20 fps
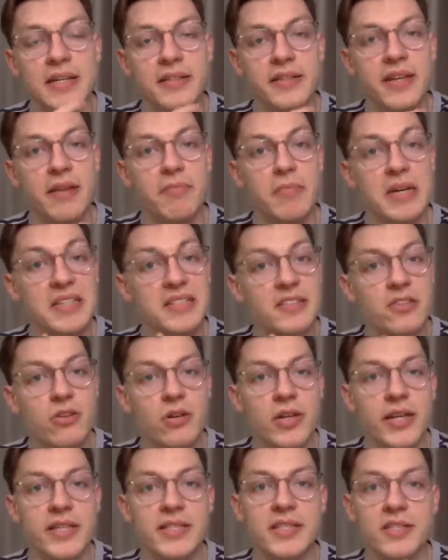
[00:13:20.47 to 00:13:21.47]
der
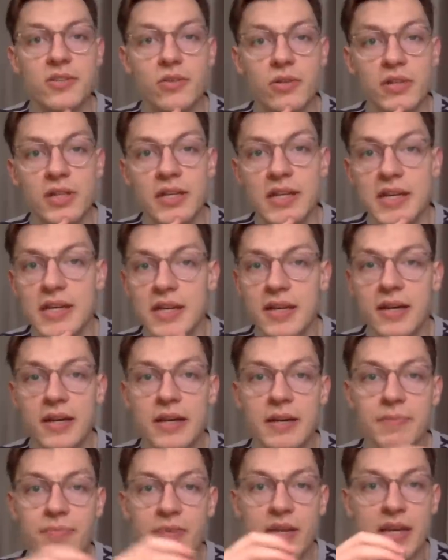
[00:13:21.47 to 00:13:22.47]
Mast-Kollektion.
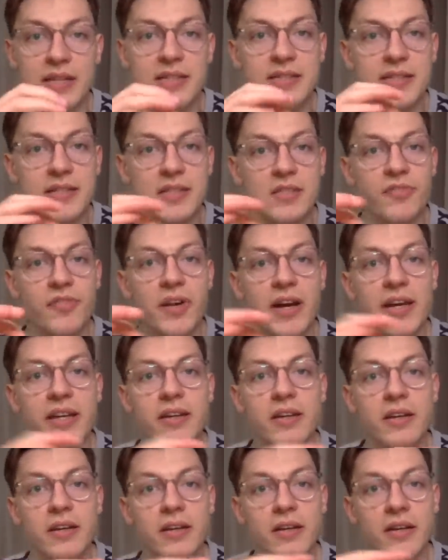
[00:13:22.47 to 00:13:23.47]
Ähm, ganz, ganz
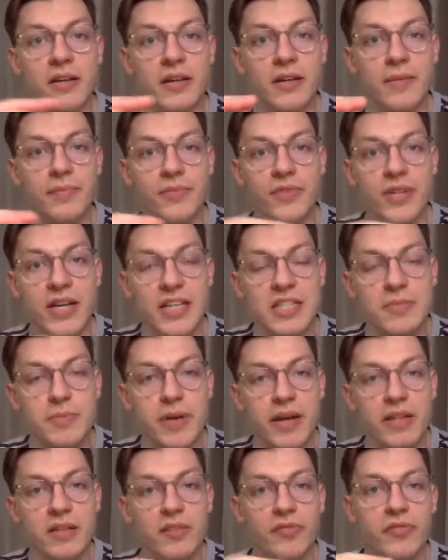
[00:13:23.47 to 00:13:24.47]
feine, ähm,
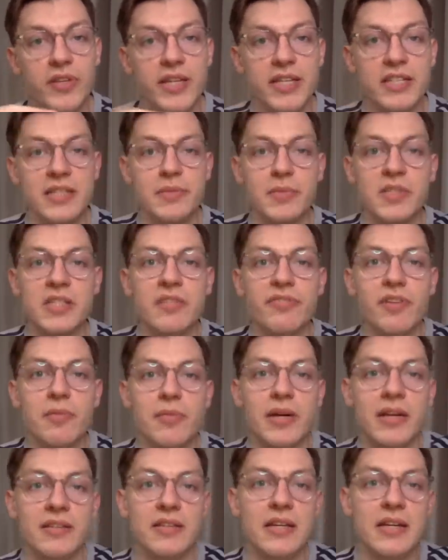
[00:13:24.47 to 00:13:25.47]
transparente Flächen im
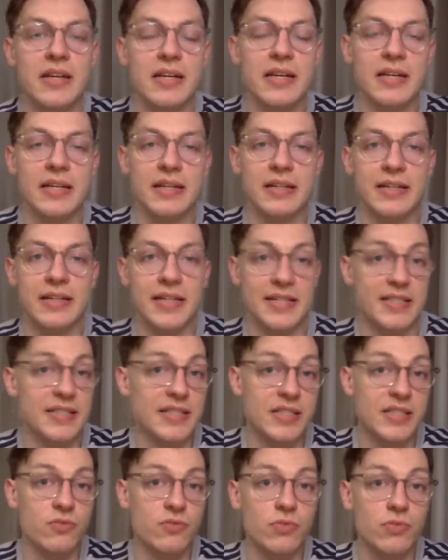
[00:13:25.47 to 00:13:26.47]
Zifferblatt äh, lassen
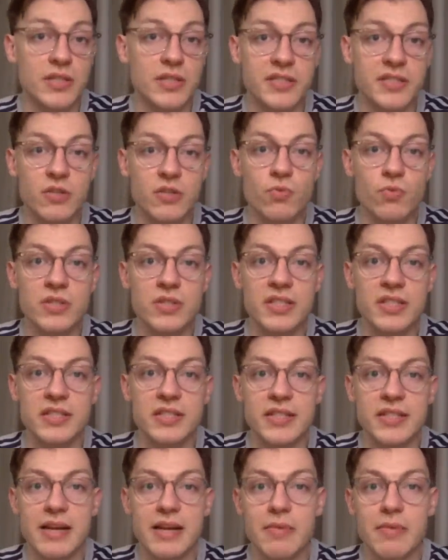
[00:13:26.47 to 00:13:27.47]
es zu, dass die Uhr sich
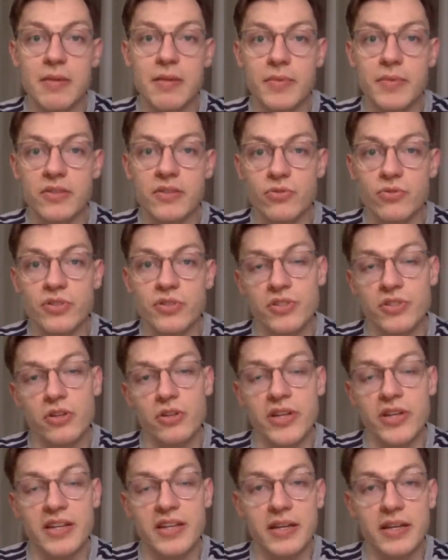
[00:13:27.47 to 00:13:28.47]
selber mit durch
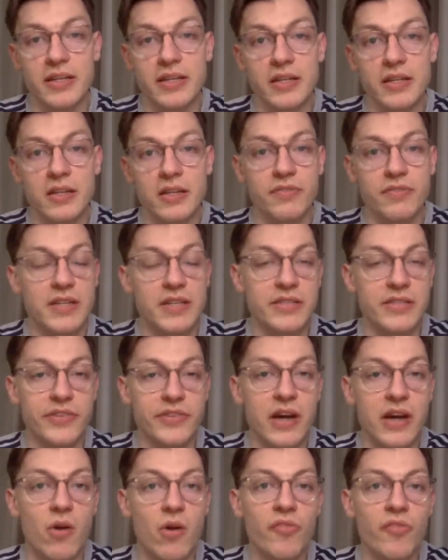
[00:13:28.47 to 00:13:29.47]
Sonnenenergie quasi
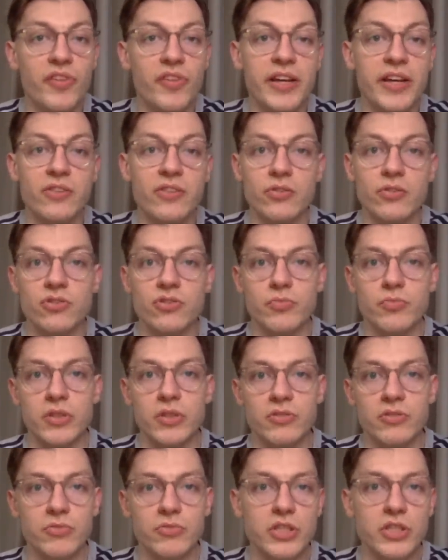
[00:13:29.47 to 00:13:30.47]
wieder auflädt und
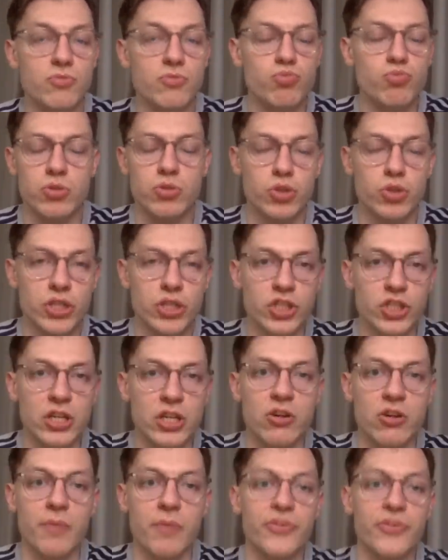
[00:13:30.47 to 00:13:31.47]
somit nie zum
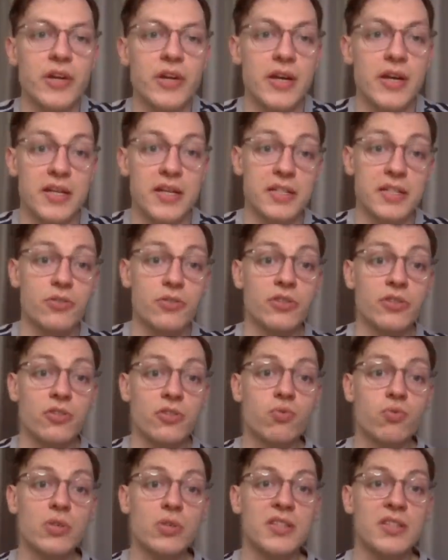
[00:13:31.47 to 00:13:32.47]
Stillstand kommt. Ist natürlich eine
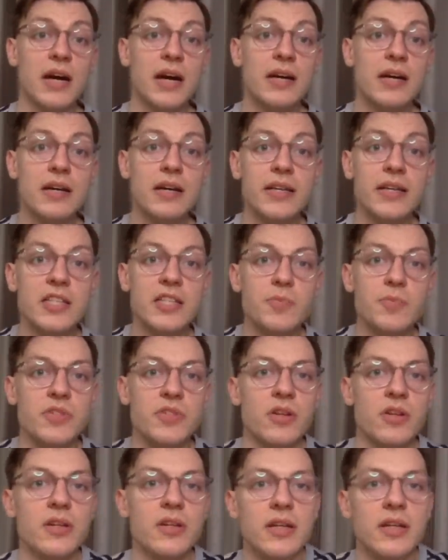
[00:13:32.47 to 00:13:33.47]
coole Sache,
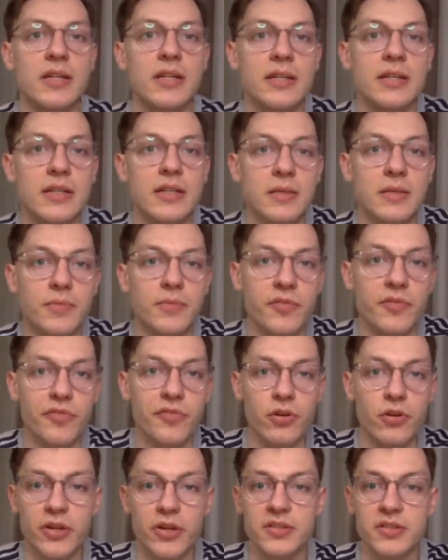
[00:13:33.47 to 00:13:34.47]
insbesondere ähm, für
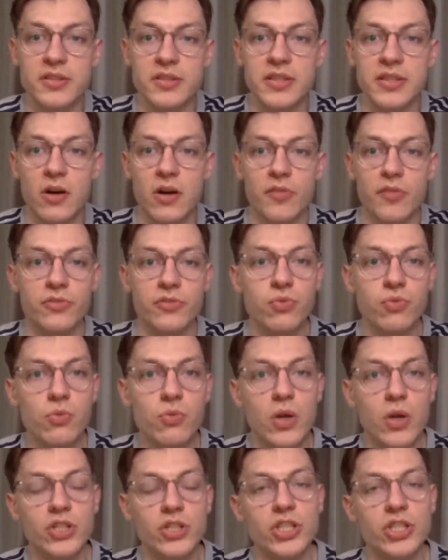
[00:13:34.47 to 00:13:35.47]
Leute, die auf
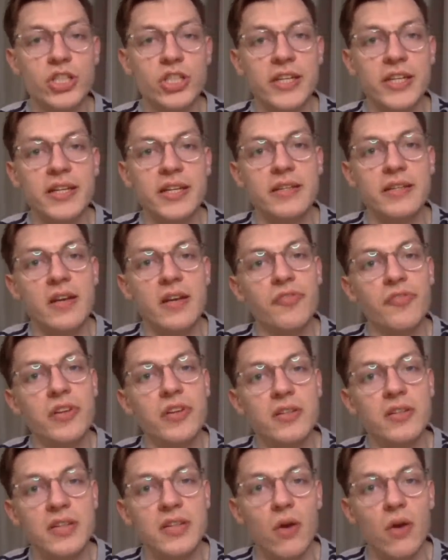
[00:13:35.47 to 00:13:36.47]
Toolwatches stehen. Ja,
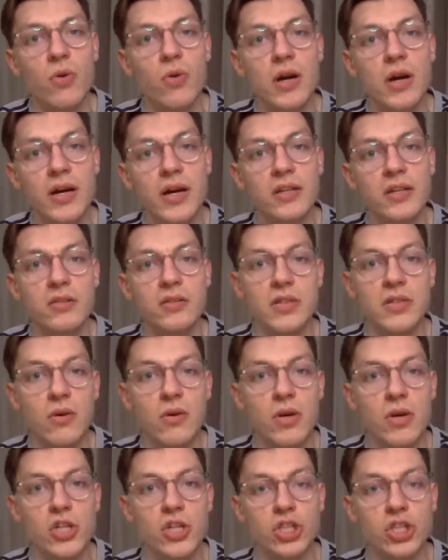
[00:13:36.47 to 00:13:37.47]
viele Taucherinnen und
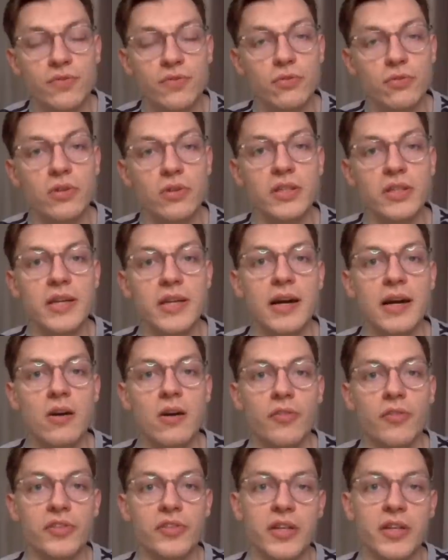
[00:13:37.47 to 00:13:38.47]
Taucher schwören ja
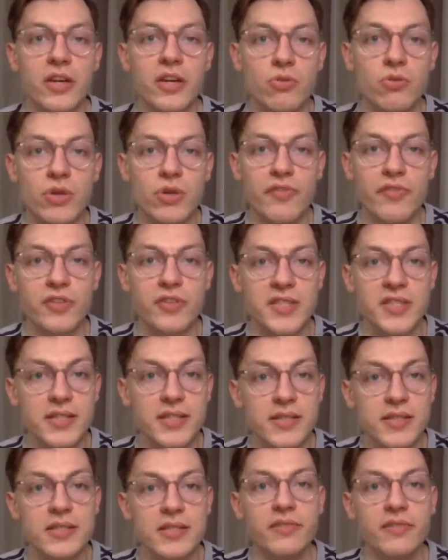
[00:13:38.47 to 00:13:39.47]
auf den EcoDrive von
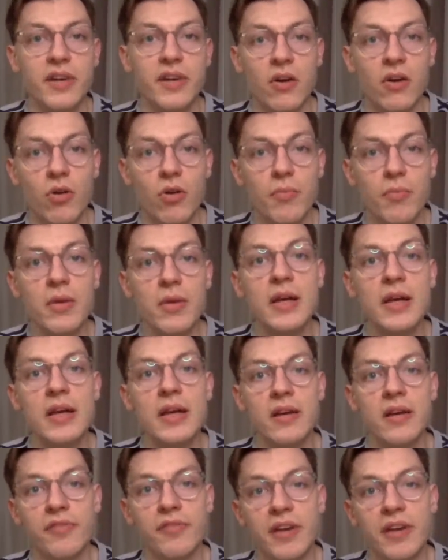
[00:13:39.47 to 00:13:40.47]
Citizen. Warum?
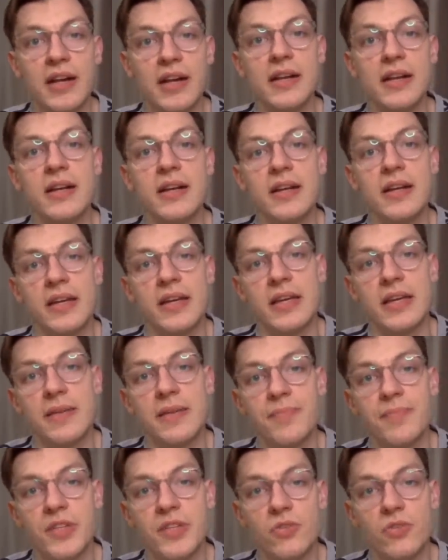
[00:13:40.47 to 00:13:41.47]
Weil
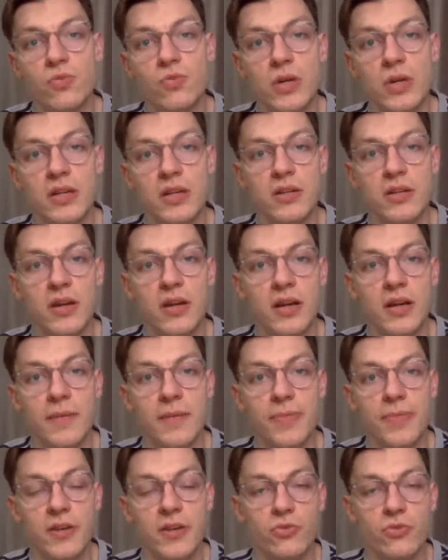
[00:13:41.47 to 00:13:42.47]
eben die Uhren
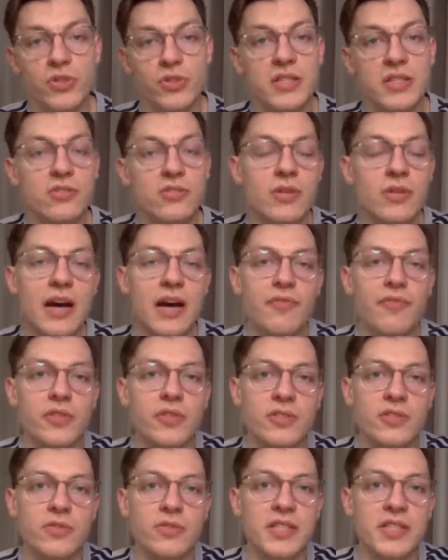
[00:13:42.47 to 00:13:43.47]
ähm, durch die
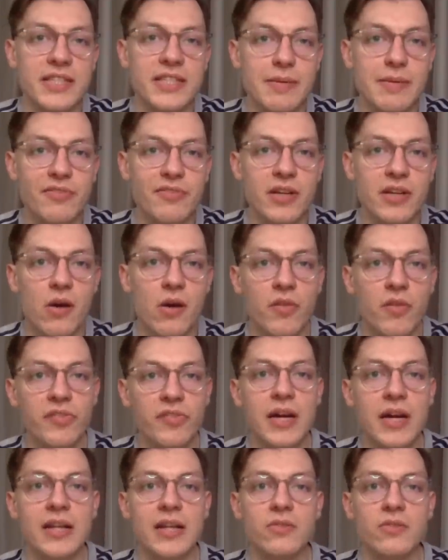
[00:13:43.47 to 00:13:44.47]
Solarfunktion sich selber wieder
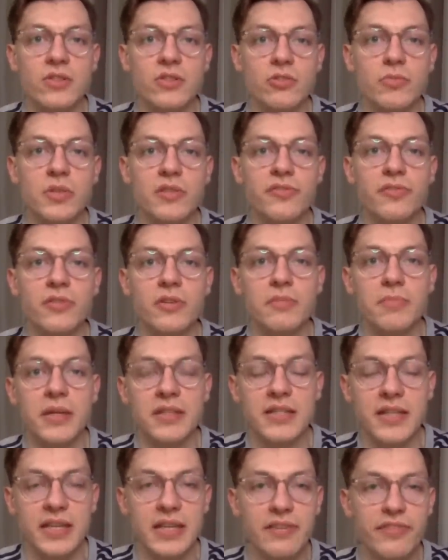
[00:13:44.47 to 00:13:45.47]
aufladen und somit für einen
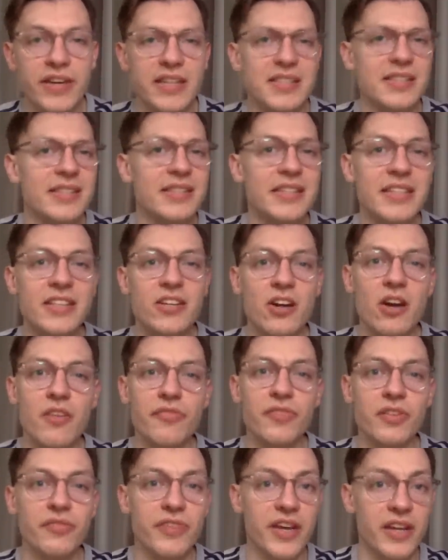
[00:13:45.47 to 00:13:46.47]
Batteriewechsel nicht
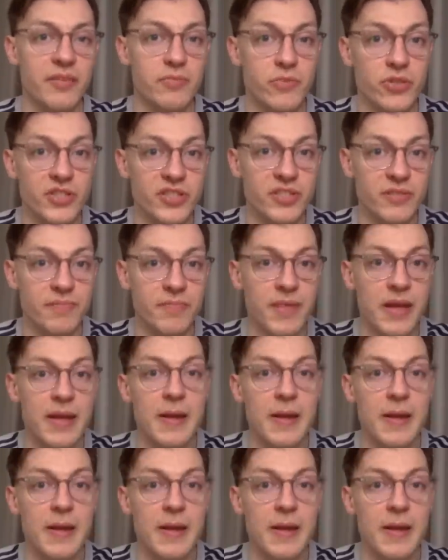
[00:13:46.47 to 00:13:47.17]
geöffnet werden müssen.